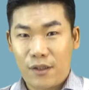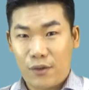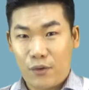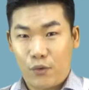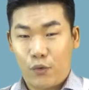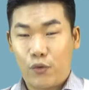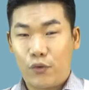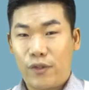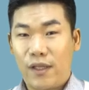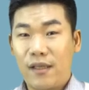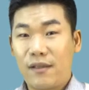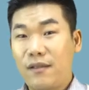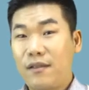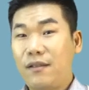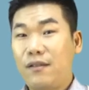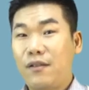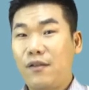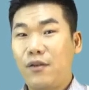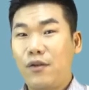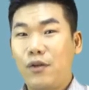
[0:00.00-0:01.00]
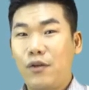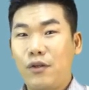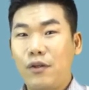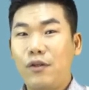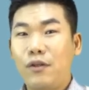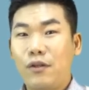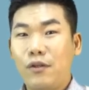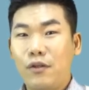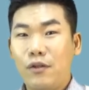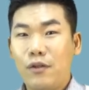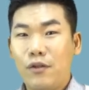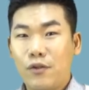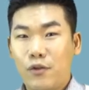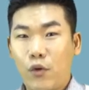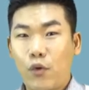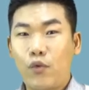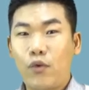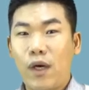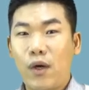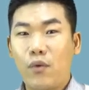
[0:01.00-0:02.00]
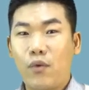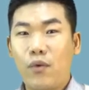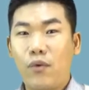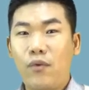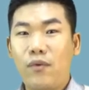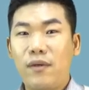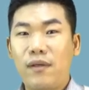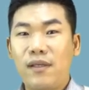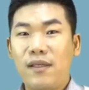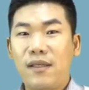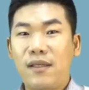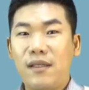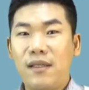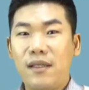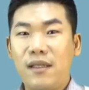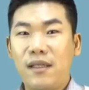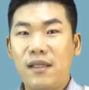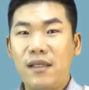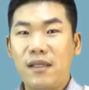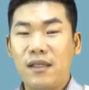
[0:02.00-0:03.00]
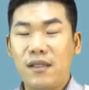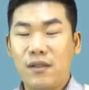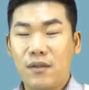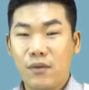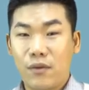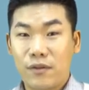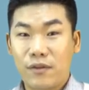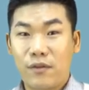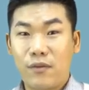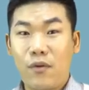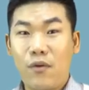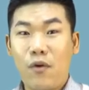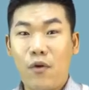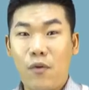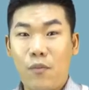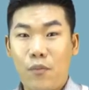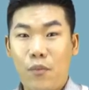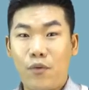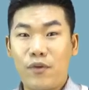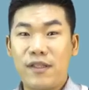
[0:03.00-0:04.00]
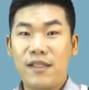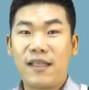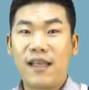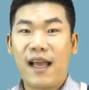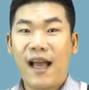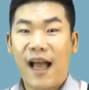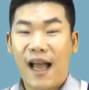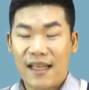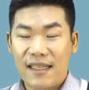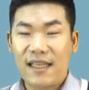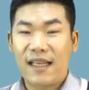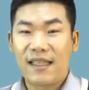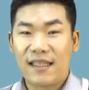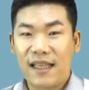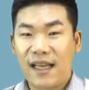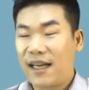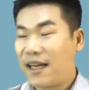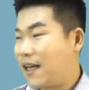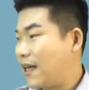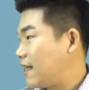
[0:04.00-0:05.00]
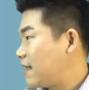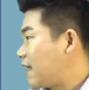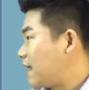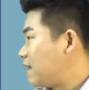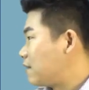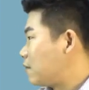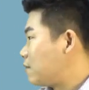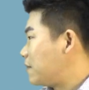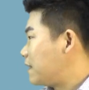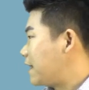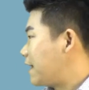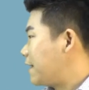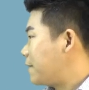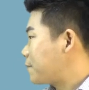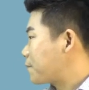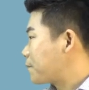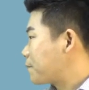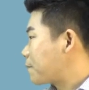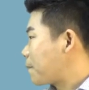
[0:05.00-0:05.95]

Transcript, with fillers: 주택을 소유하고 있는 것으로 보지 아니한다라는 겁니다.